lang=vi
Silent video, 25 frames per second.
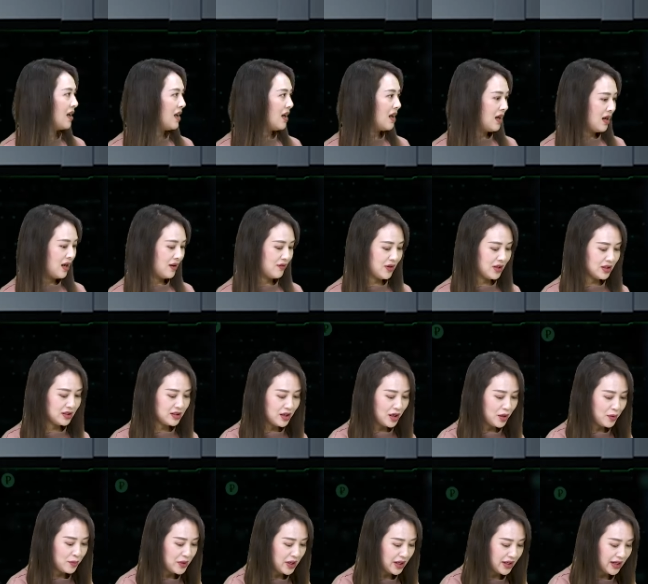À, vâng thưa
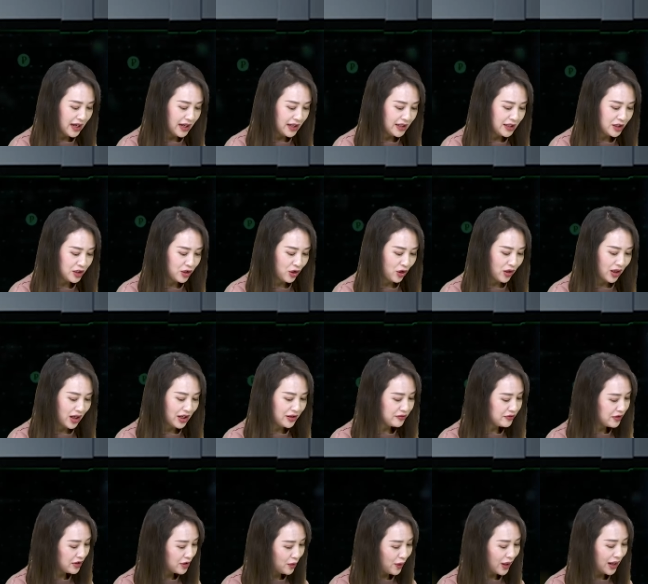ông, hiện nay thì có cách
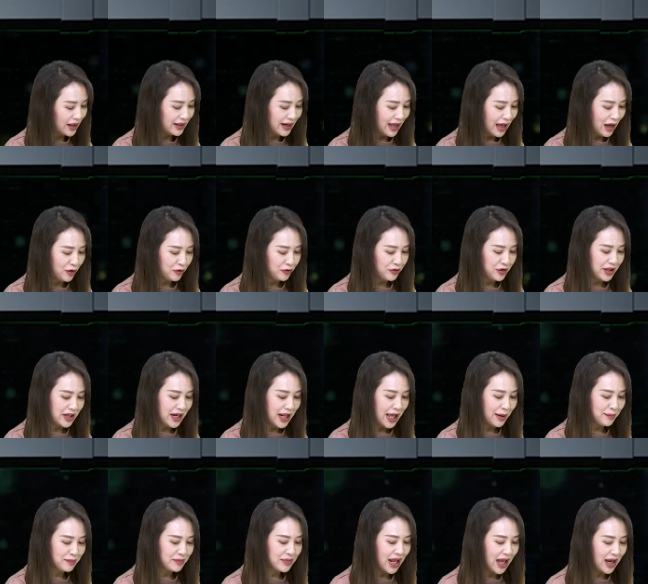phân loại nào Việt
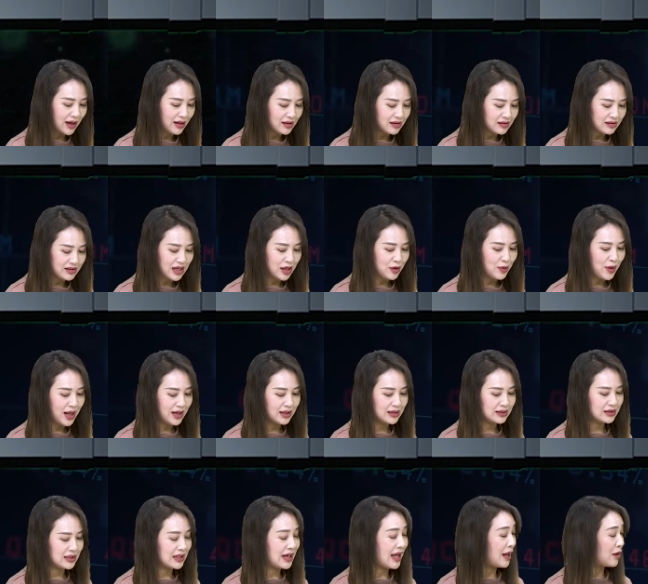Nam đang ở giai đoạn
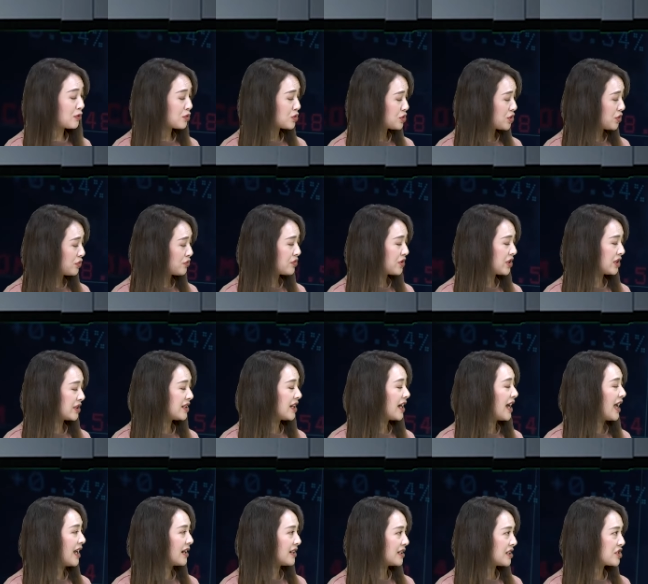nào trong việc nâng
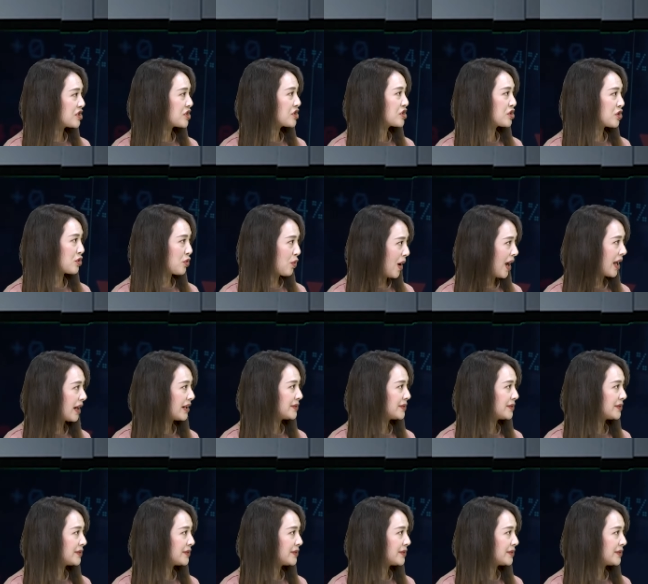hạng thị trường chứng khoán?